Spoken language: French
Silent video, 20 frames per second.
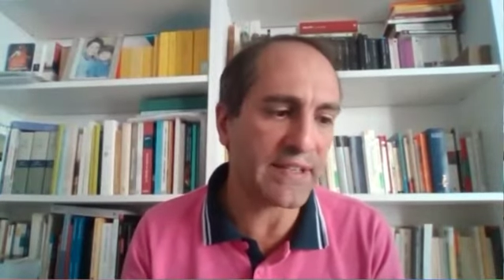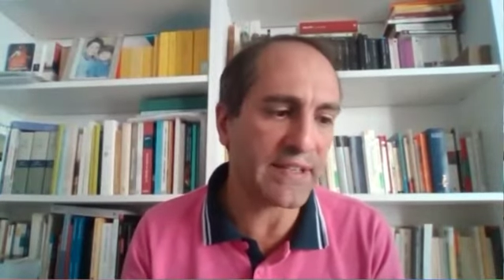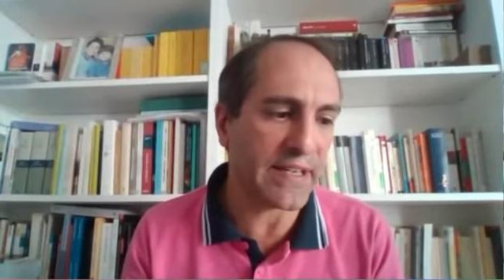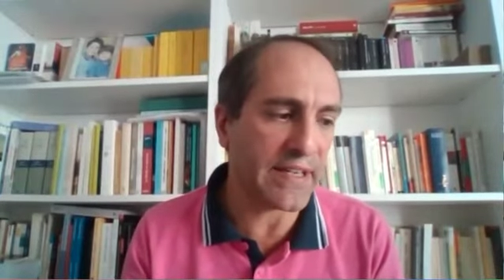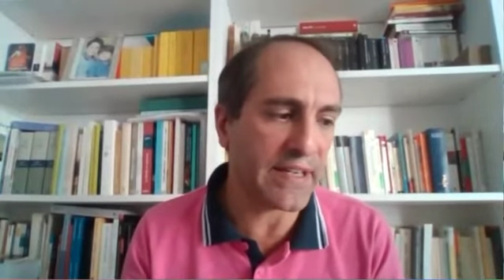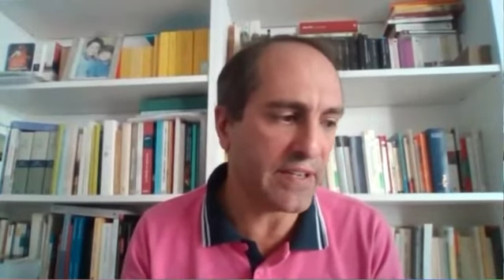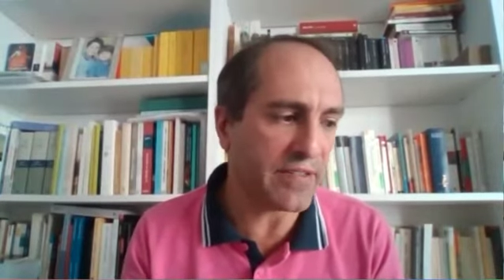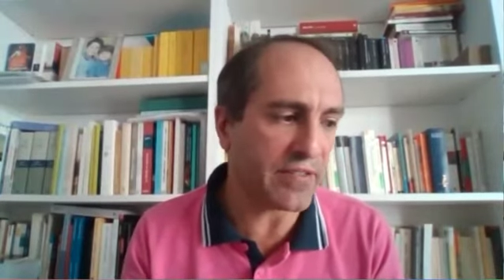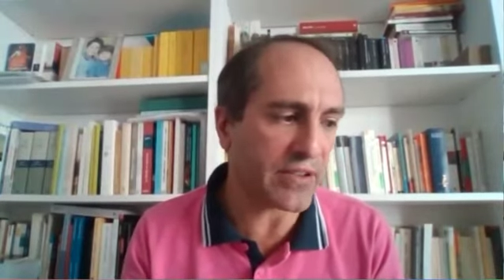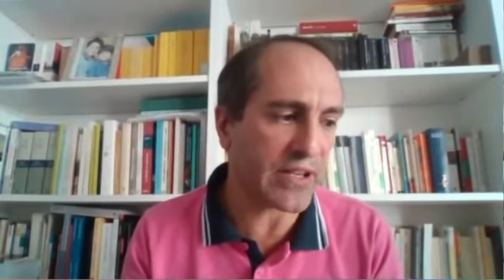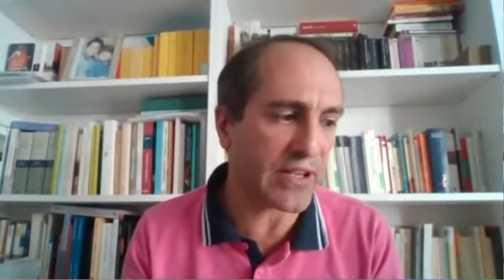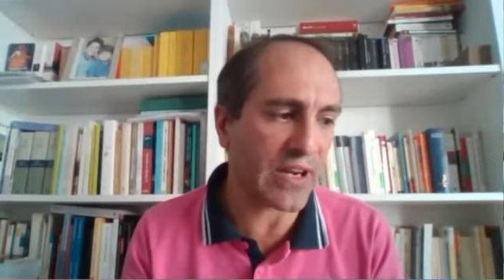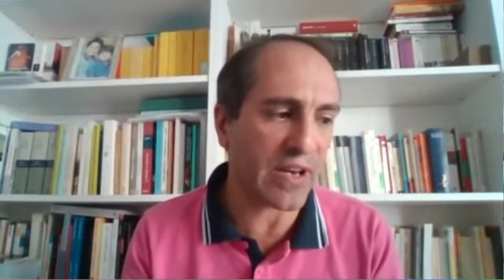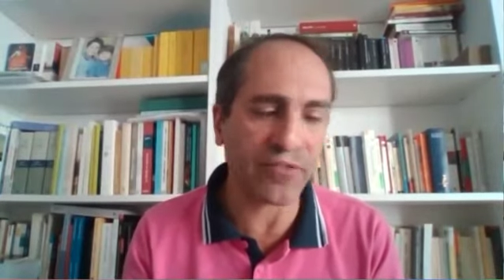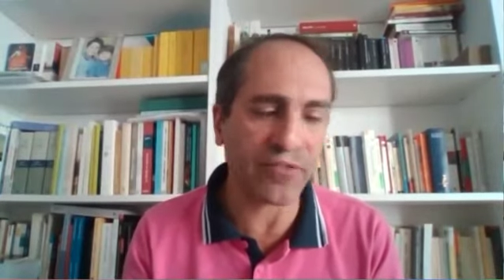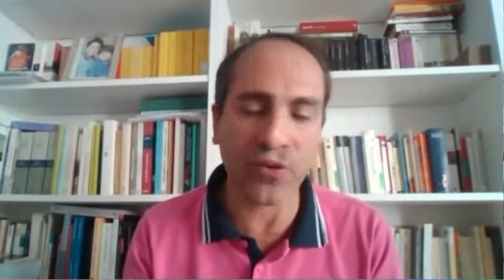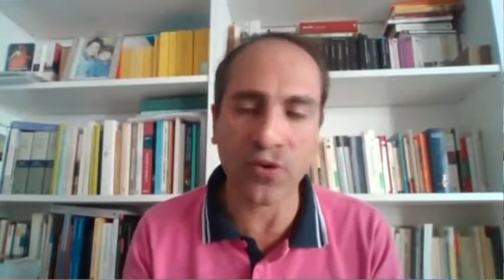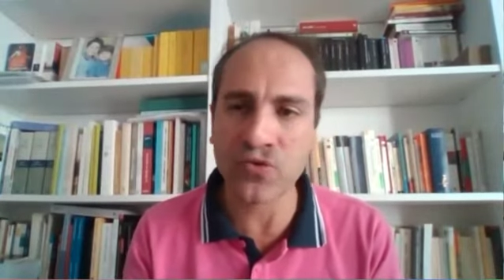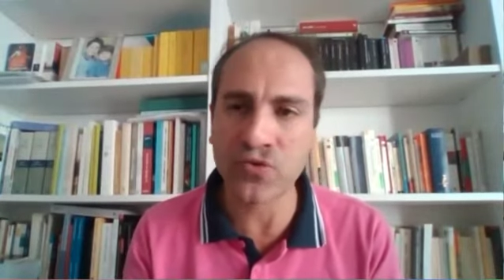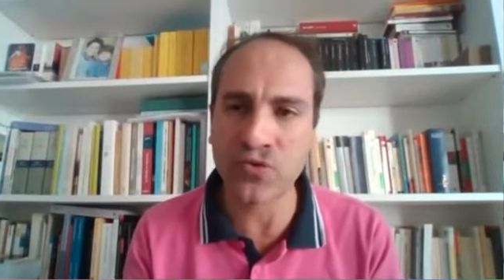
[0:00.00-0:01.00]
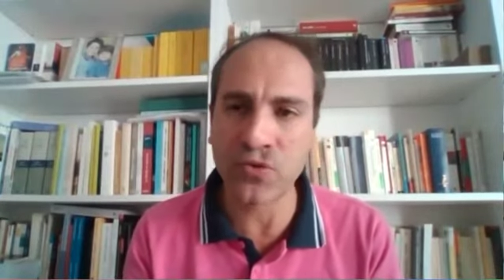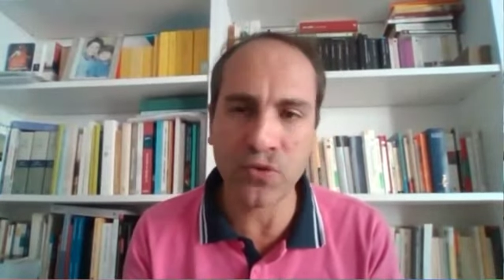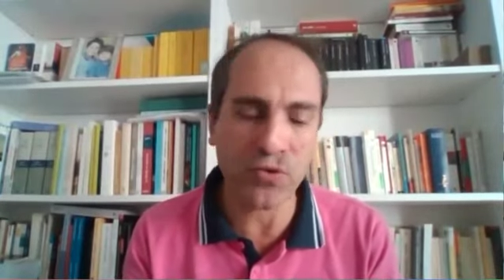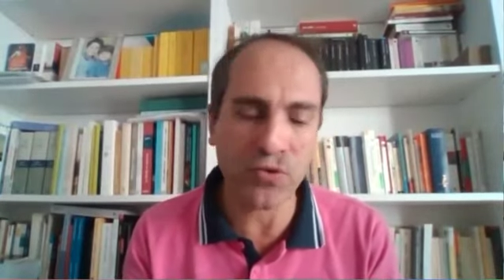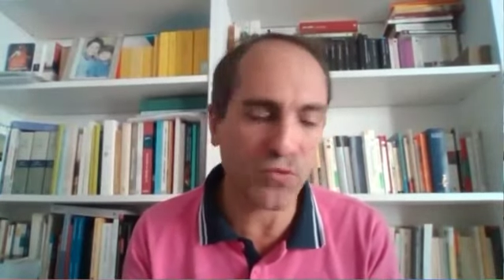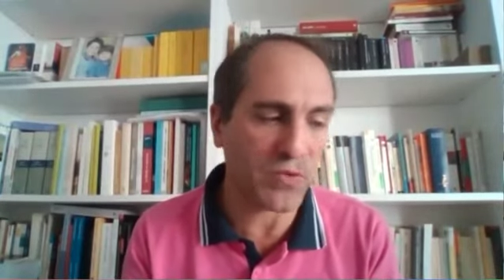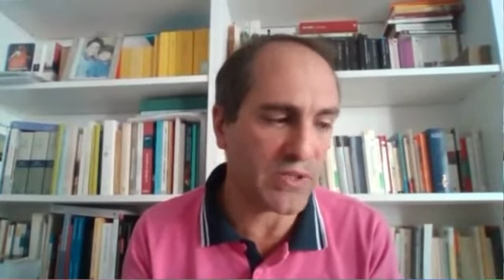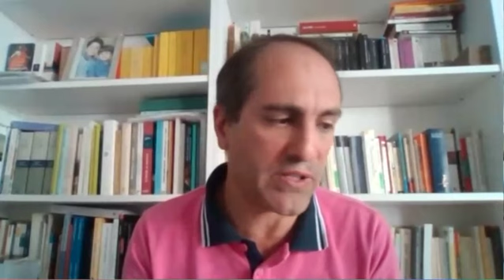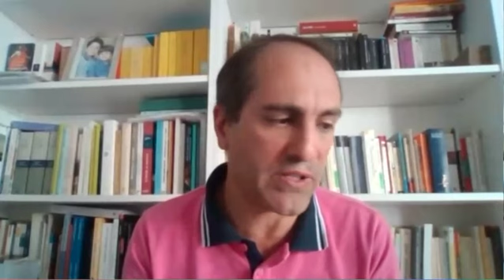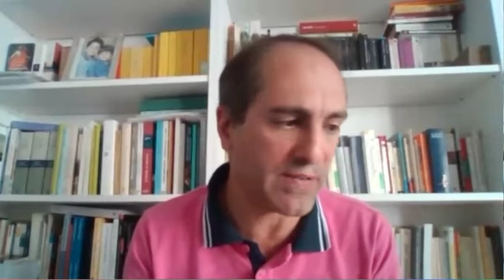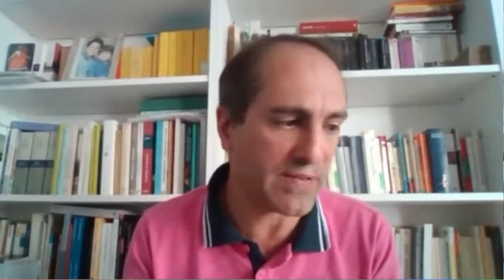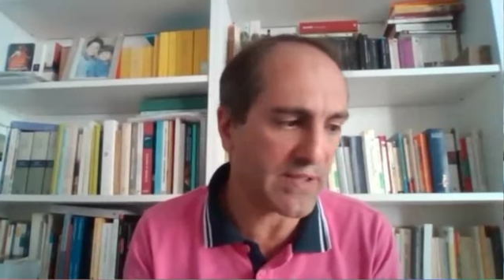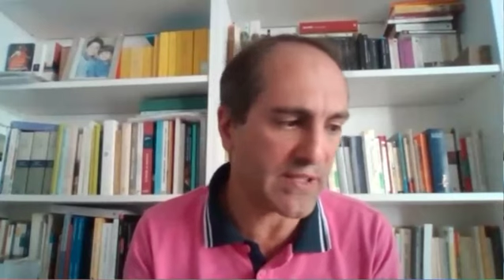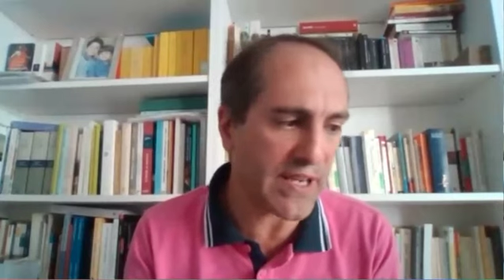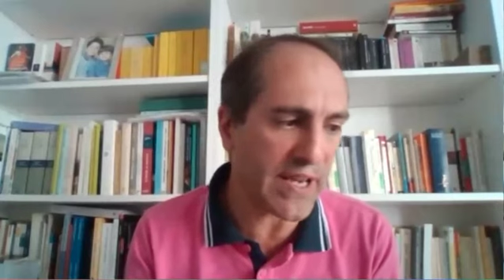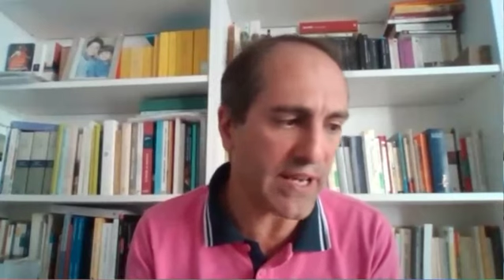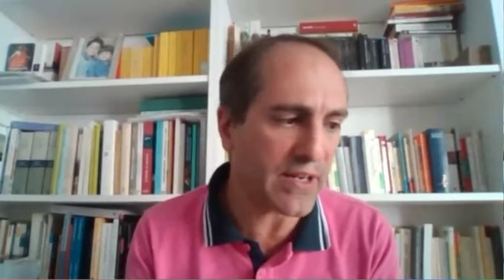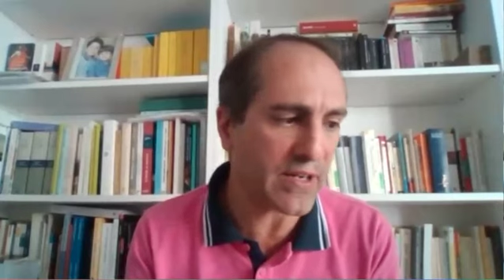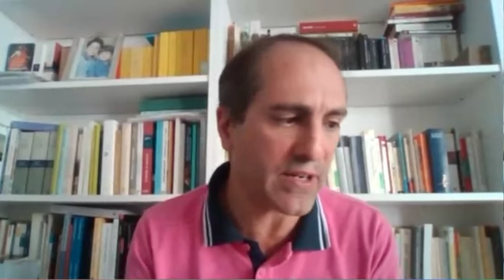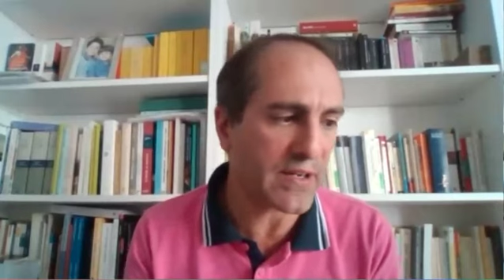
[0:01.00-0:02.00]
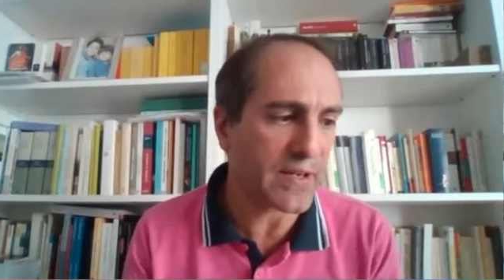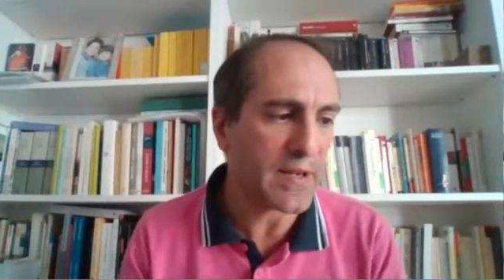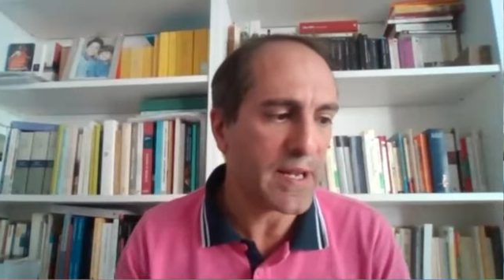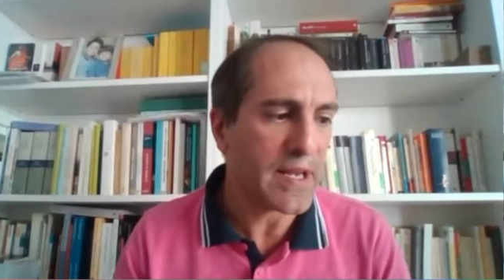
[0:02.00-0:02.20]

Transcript: des livres dans la France du XVIIIe siècle,